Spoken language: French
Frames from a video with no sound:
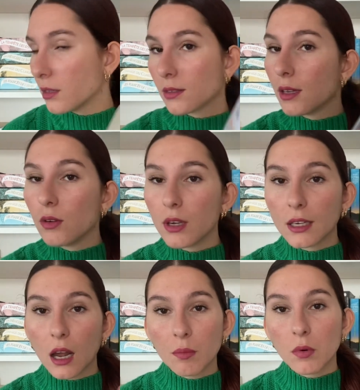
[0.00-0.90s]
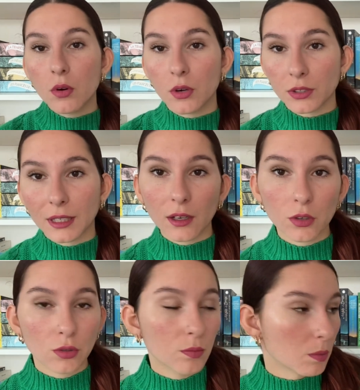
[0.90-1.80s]
C'est également euh, très
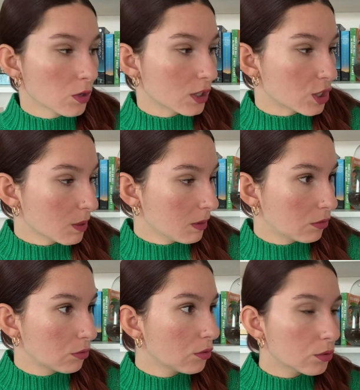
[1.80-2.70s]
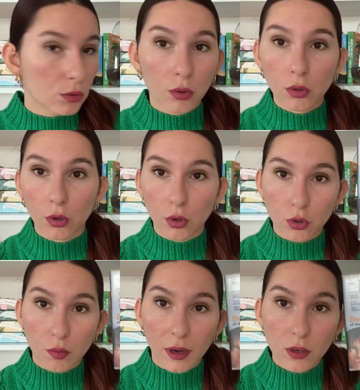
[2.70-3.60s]
connu, mais moi je ne l'ai jamais vu, donc euh,
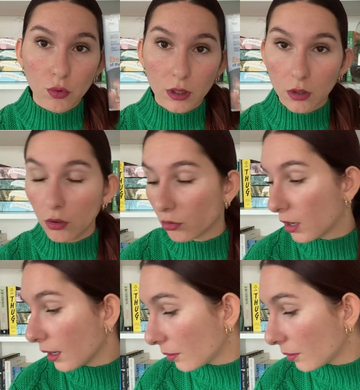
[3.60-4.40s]
je me réjouis de le voir.